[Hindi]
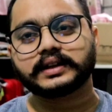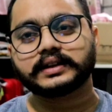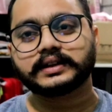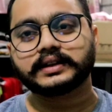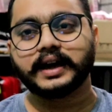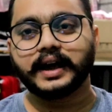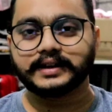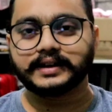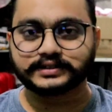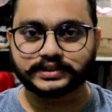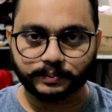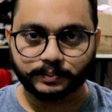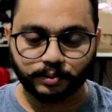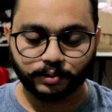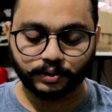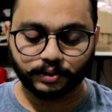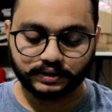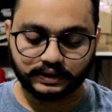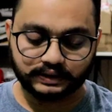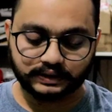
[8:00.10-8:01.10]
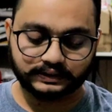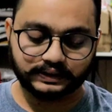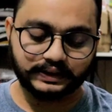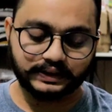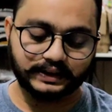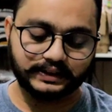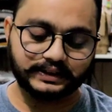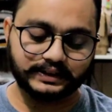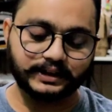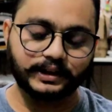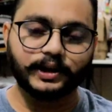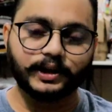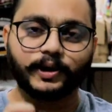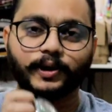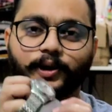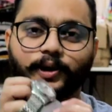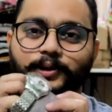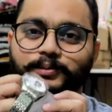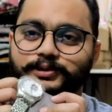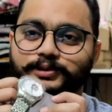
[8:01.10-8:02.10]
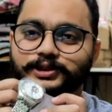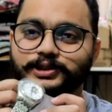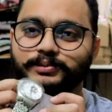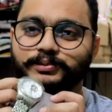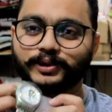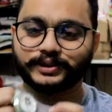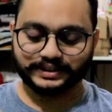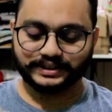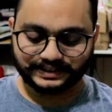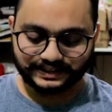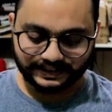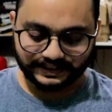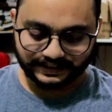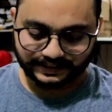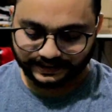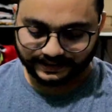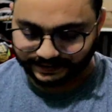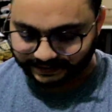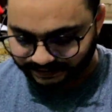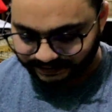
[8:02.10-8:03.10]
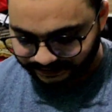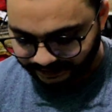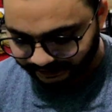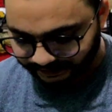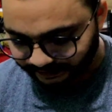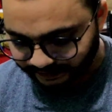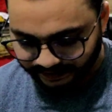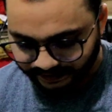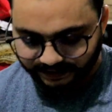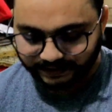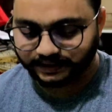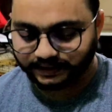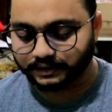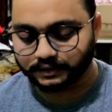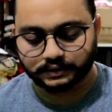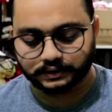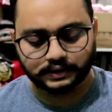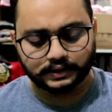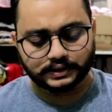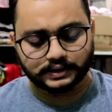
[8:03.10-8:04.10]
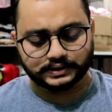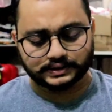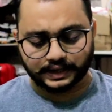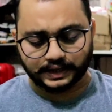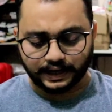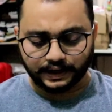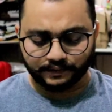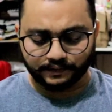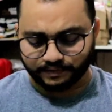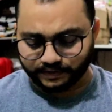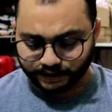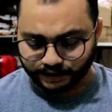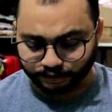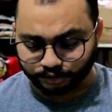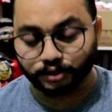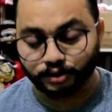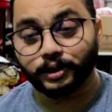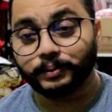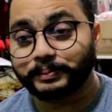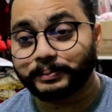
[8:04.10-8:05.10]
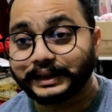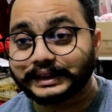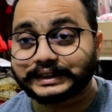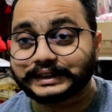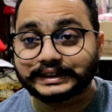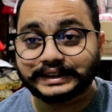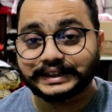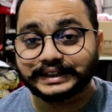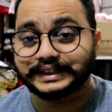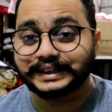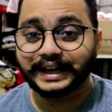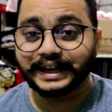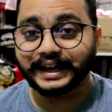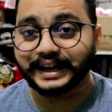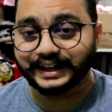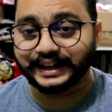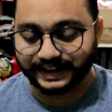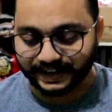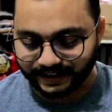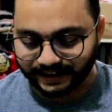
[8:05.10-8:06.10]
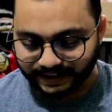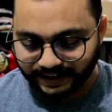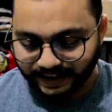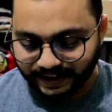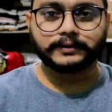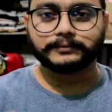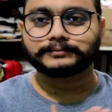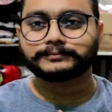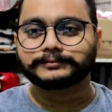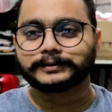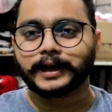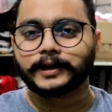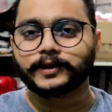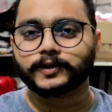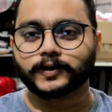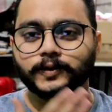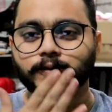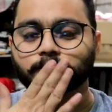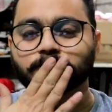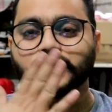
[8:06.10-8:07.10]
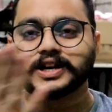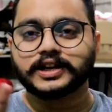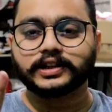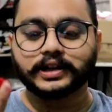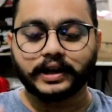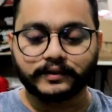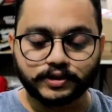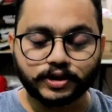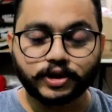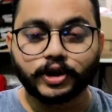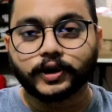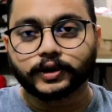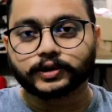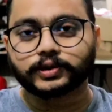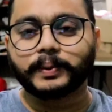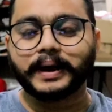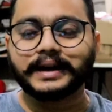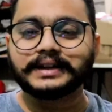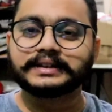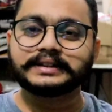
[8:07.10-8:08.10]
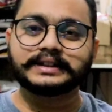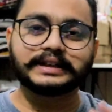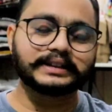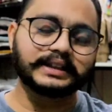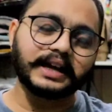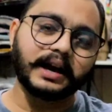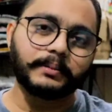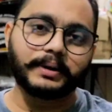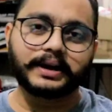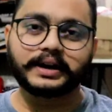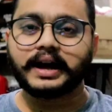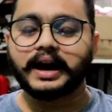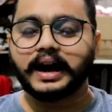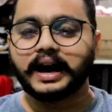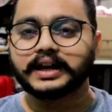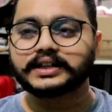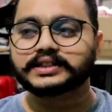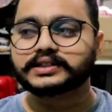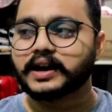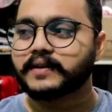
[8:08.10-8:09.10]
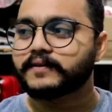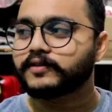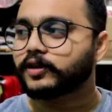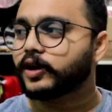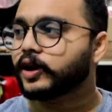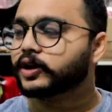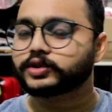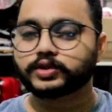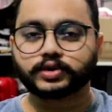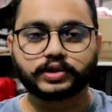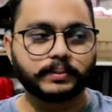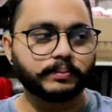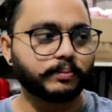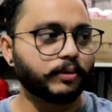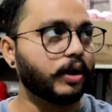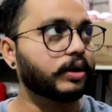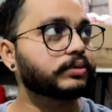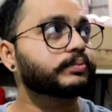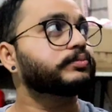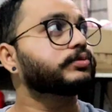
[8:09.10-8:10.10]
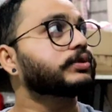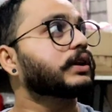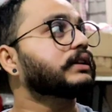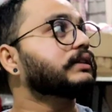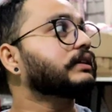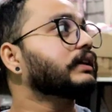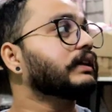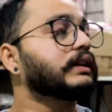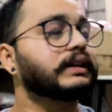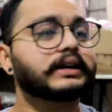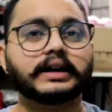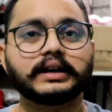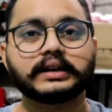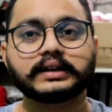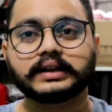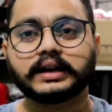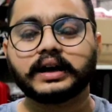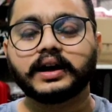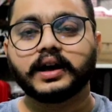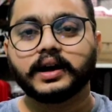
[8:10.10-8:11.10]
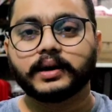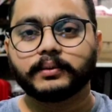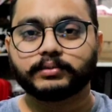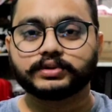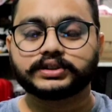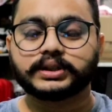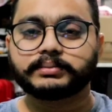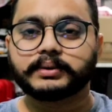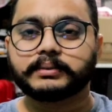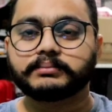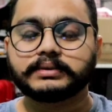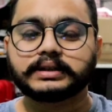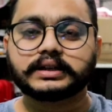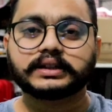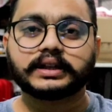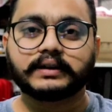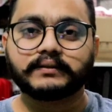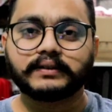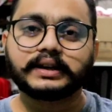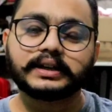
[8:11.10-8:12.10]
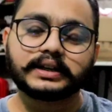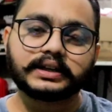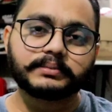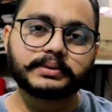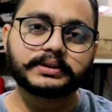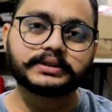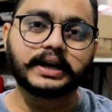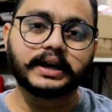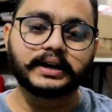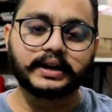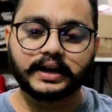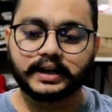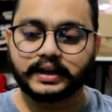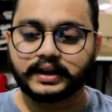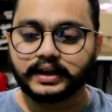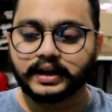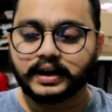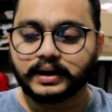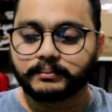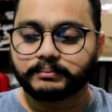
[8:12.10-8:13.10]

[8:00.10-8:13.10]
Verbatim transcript: रहिए एंड सपोर्ट करते रहिए और मुझे तो बहुत अच्छी लगी इसके साथ एक सेल्फी तो बनती है ना थैंक यू लव यू तो भाई ये था हमारा आज का ब्लॉग जो कि बहुत पूरा दिन निकल गया मुझे अभी अम्मी की दवा लेने भी जाना है